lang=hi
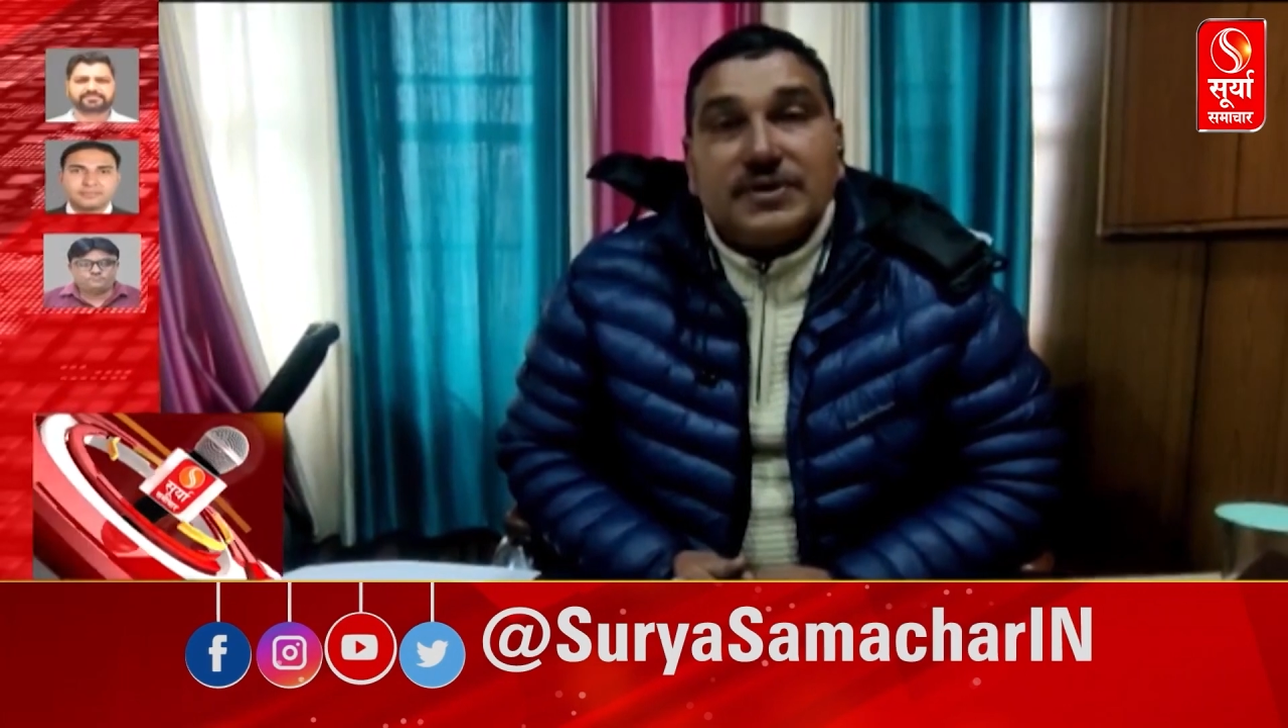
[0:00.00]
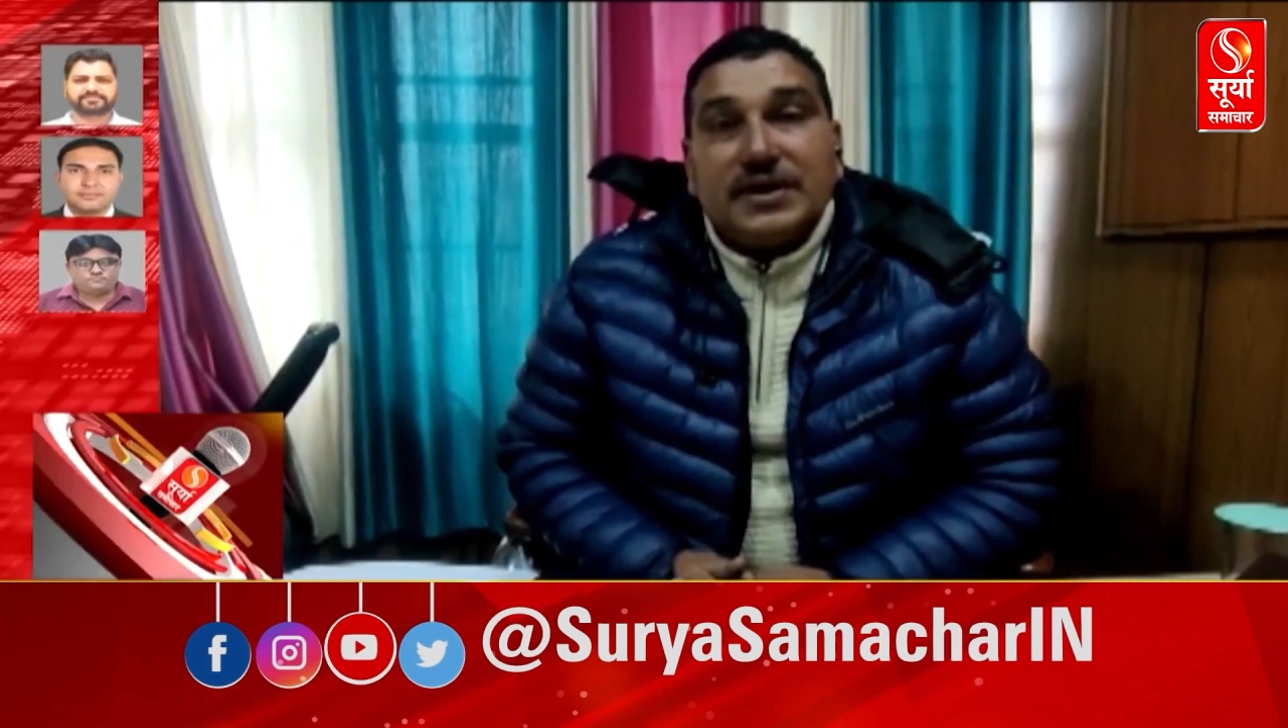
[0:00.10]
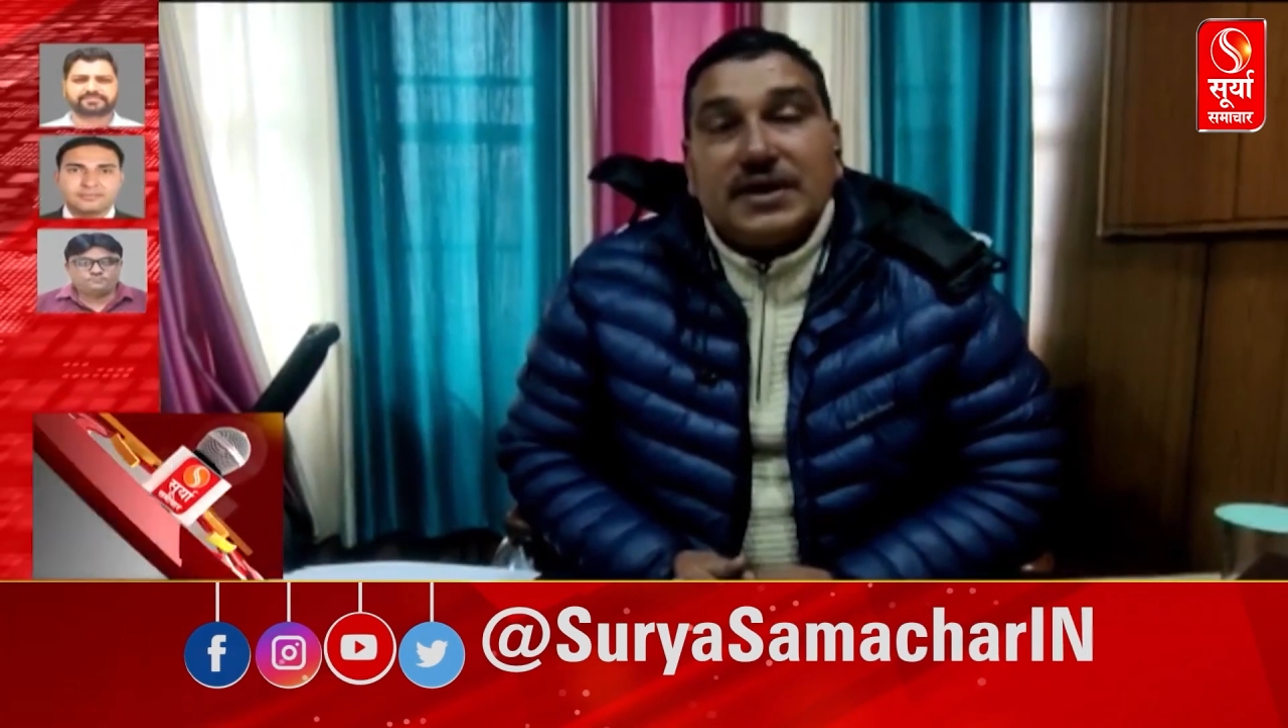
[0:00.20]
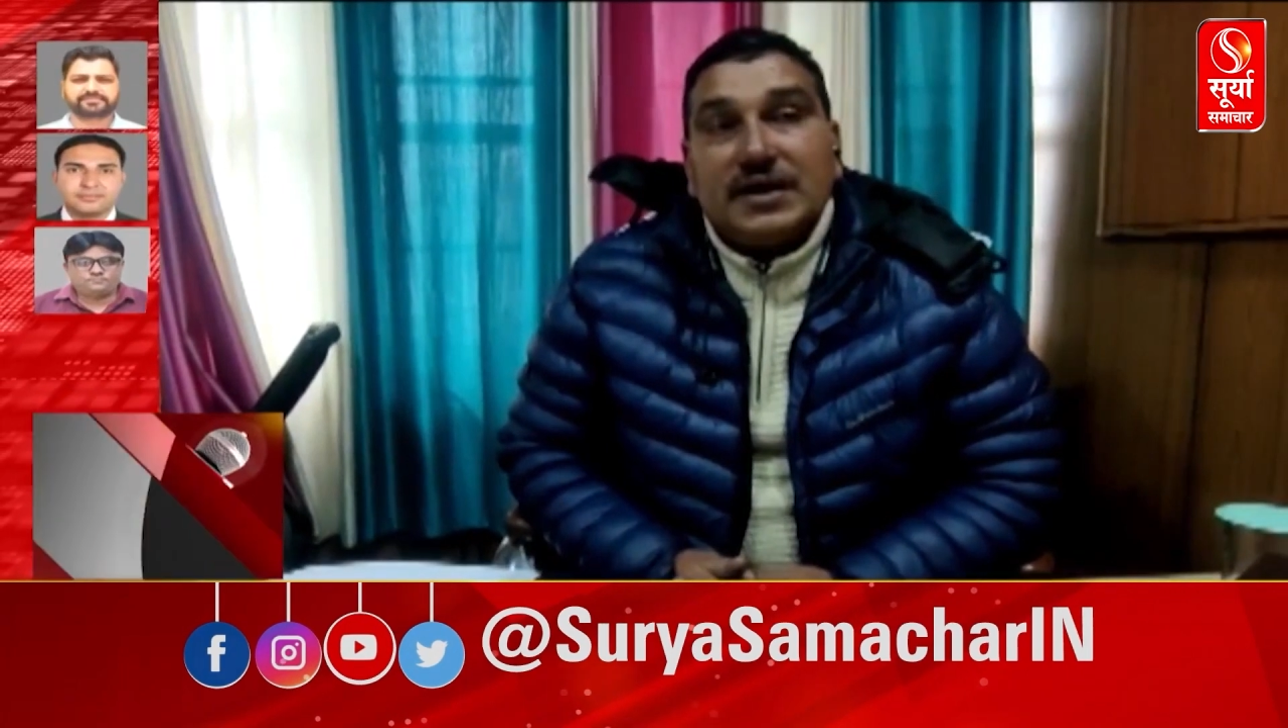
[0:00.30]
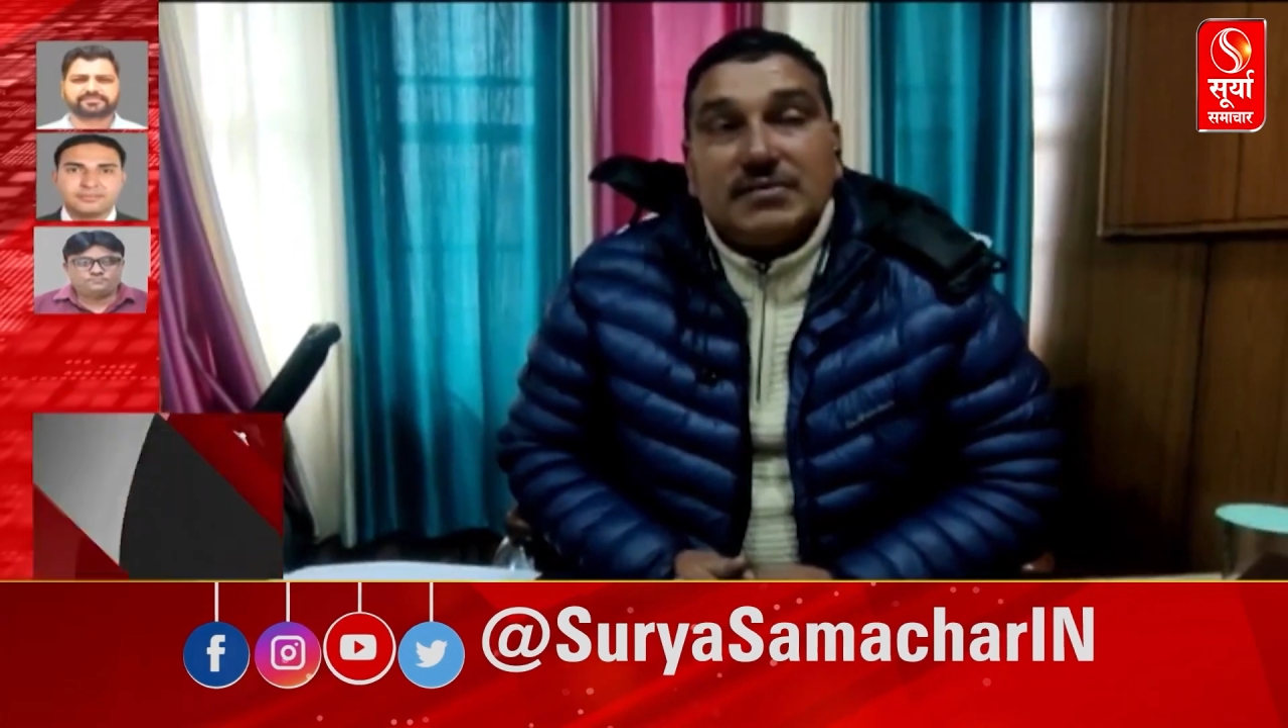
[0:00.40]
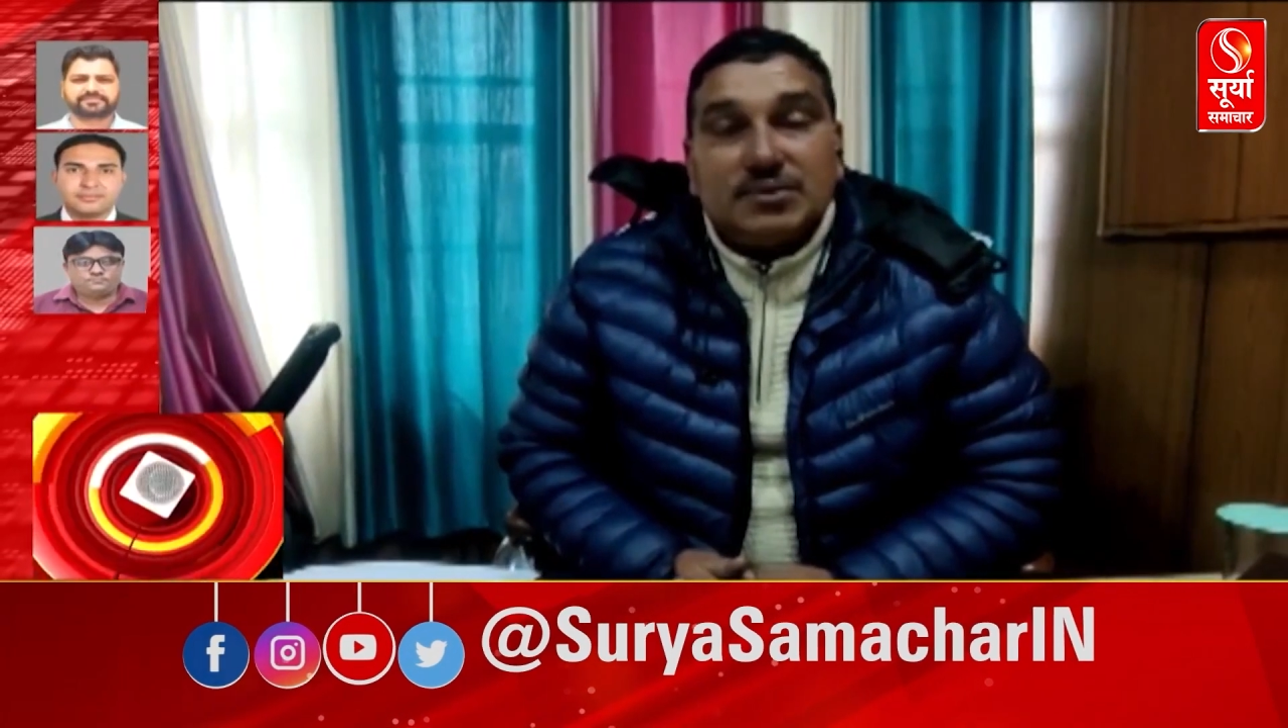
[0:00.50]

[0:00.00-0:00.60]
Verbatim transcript: है